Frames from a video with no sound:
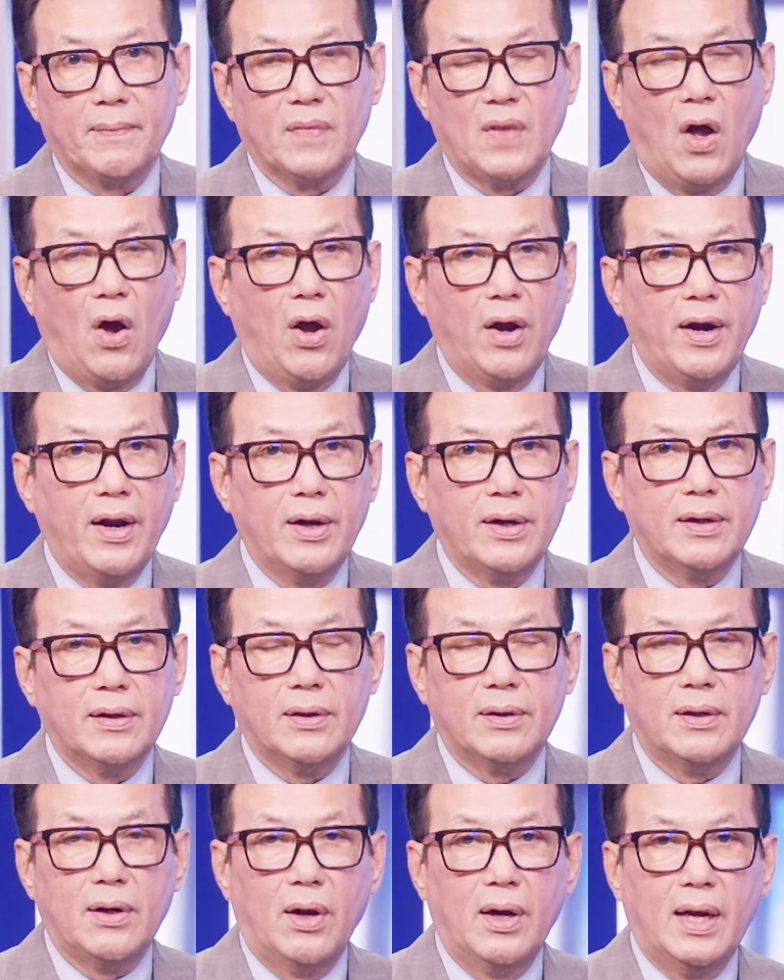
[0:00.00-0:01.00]
họ nói,
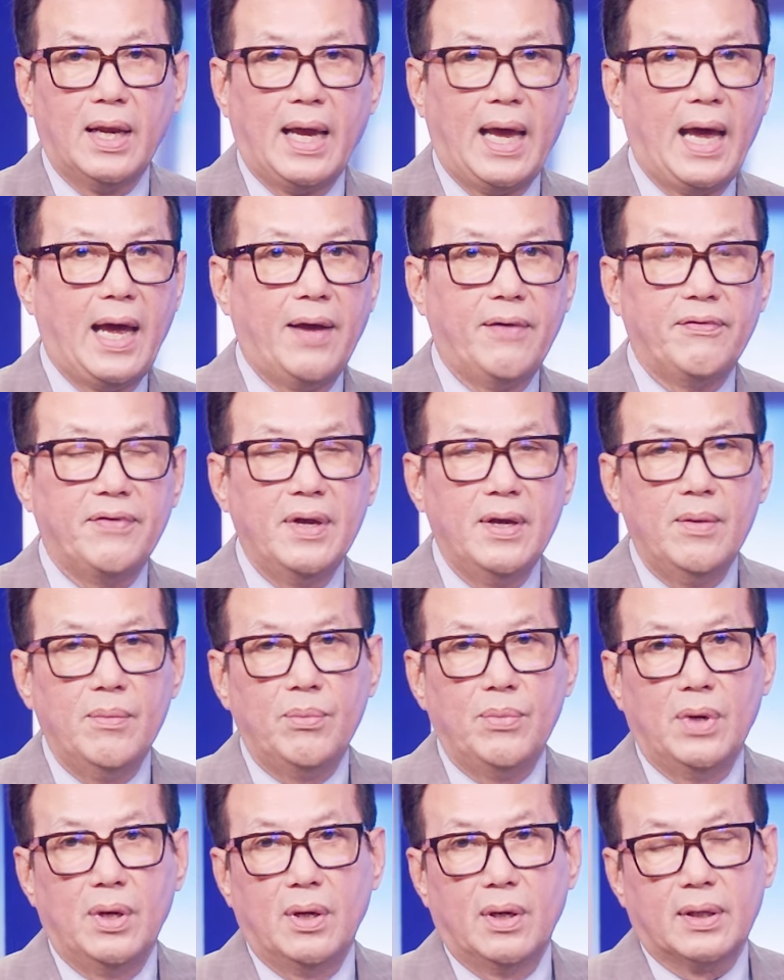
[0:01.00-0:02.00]
nói là à
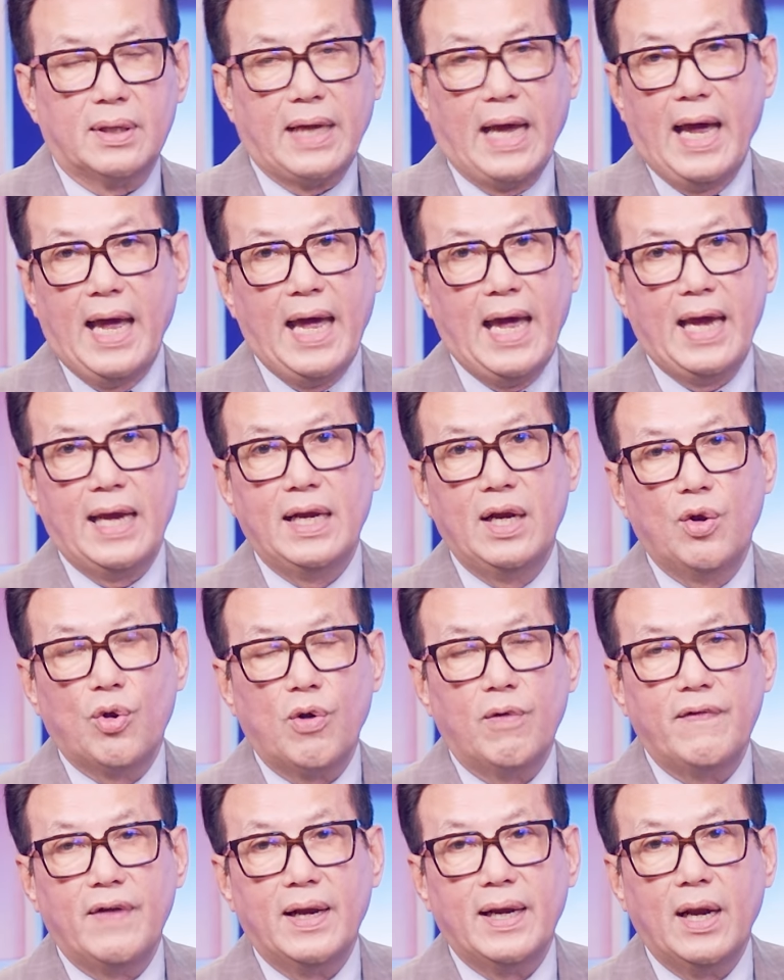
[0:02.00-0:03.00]
ờ, cả hai đều
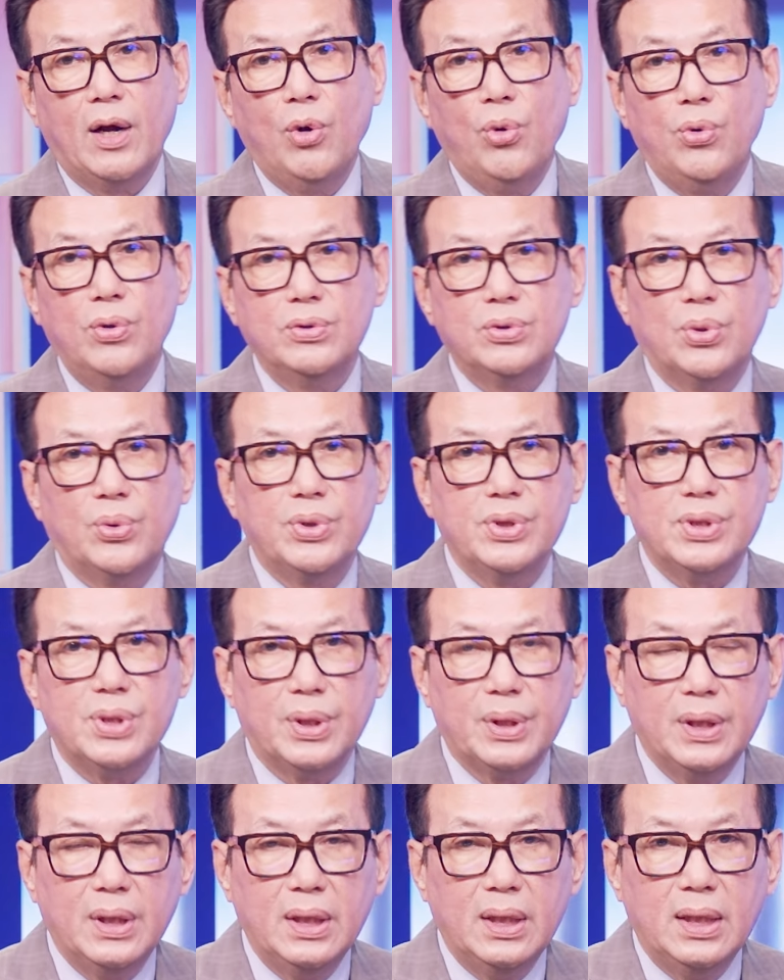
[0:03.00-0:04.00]
có vẻ đã luống tuổi
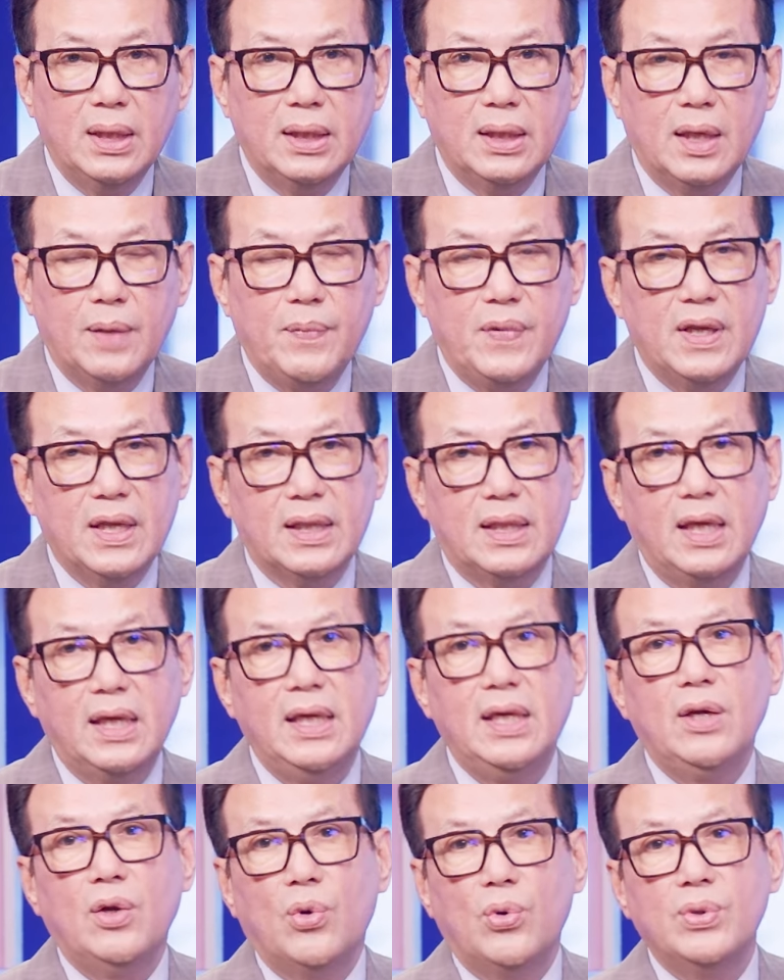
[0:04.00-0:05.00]
rồi thì bây giờ
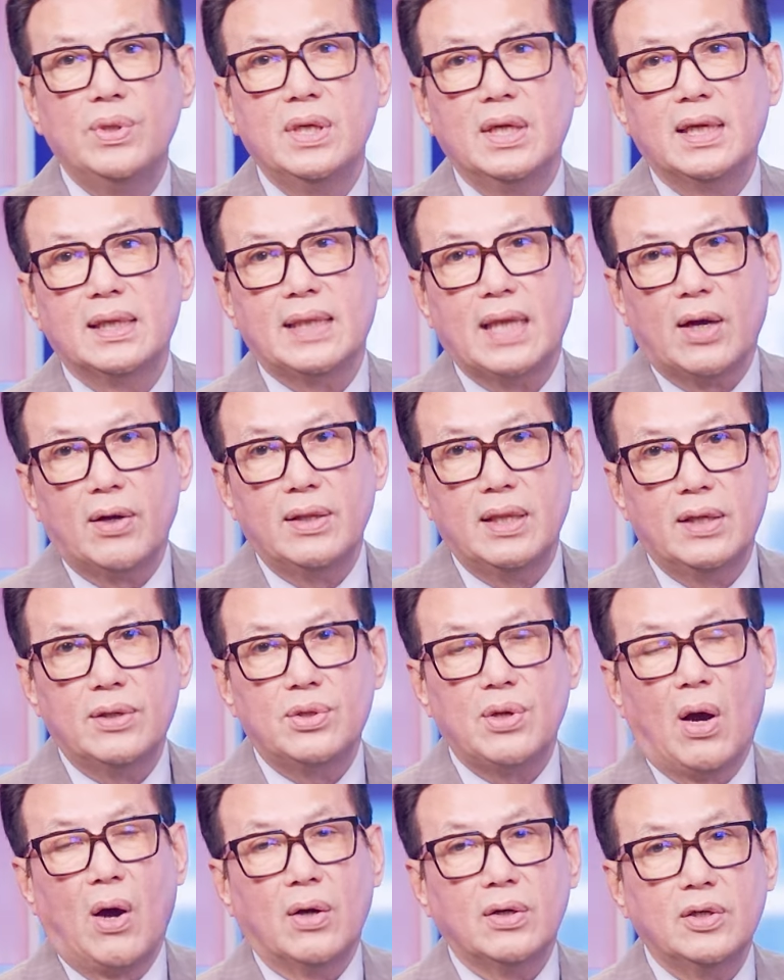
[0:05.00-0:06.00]
thí dụ như người ta có thể
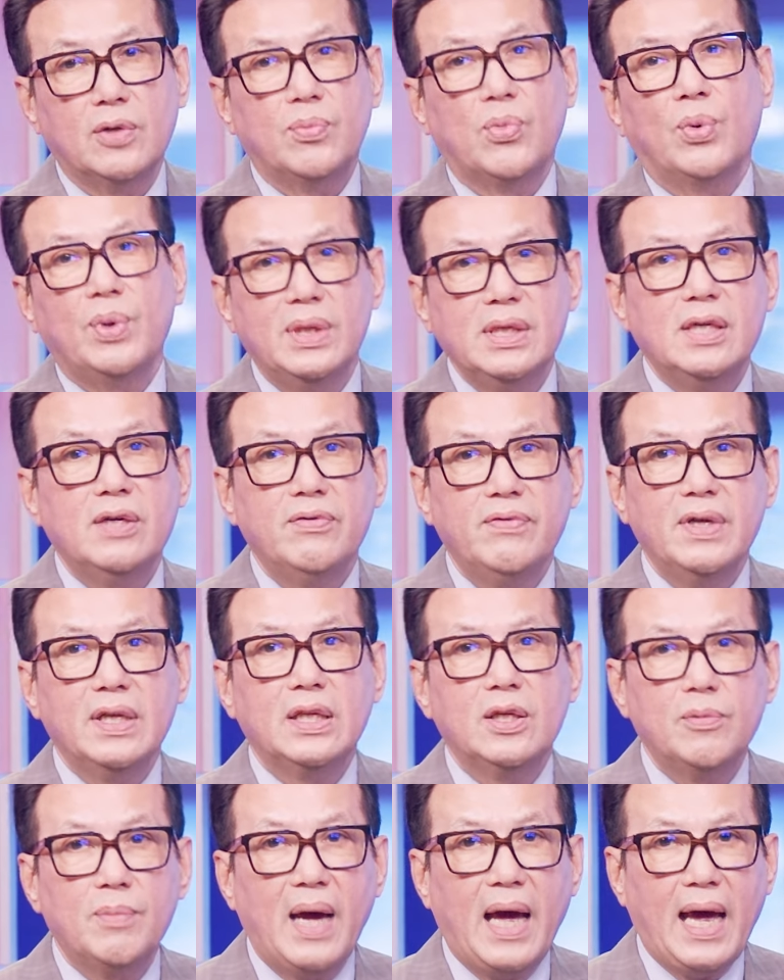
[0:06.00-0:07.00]
chọn được một ứng cử viên
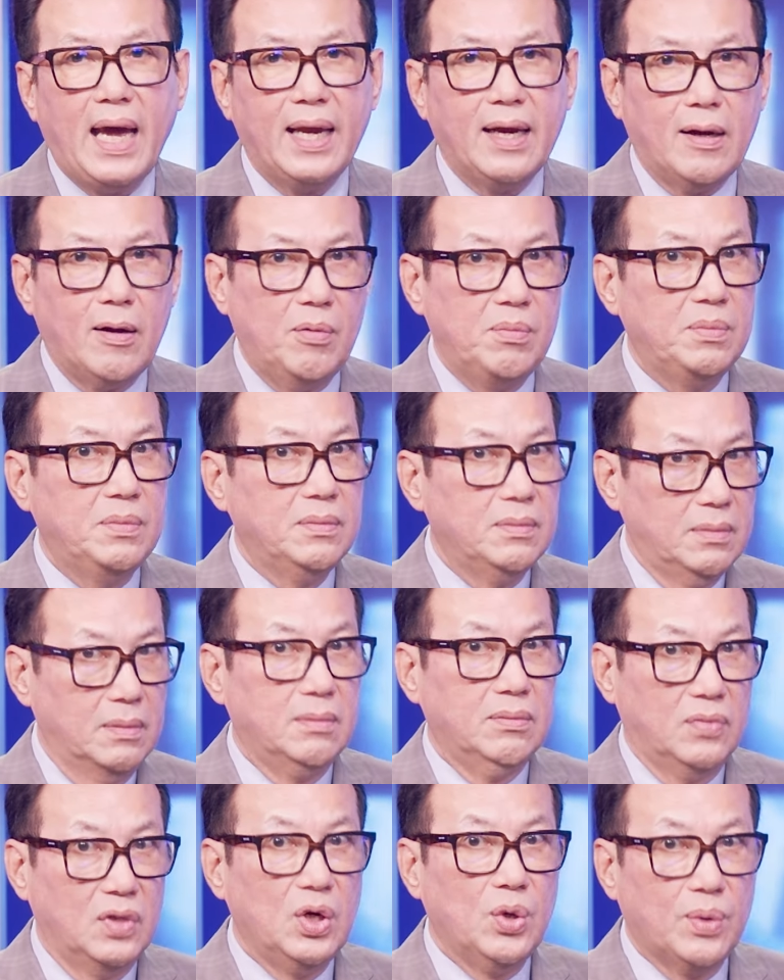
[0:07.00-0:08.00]
thứ ba hay không
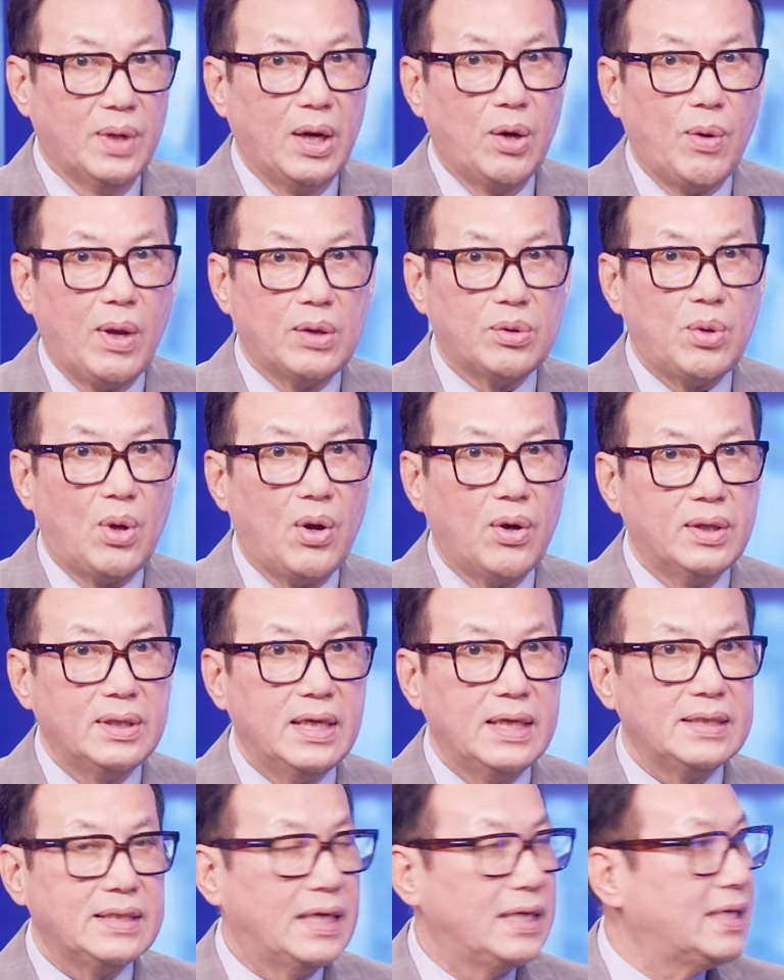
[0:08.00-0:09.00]
điều này hoàn toàn có
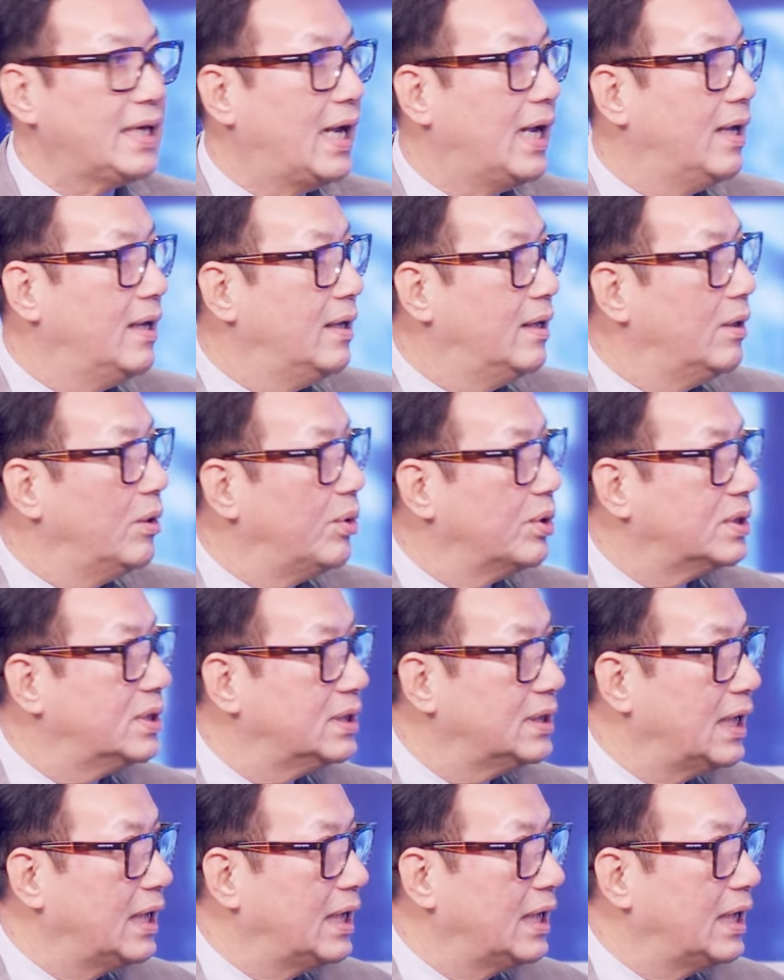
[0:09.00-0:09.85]
thể xảy ra luật sư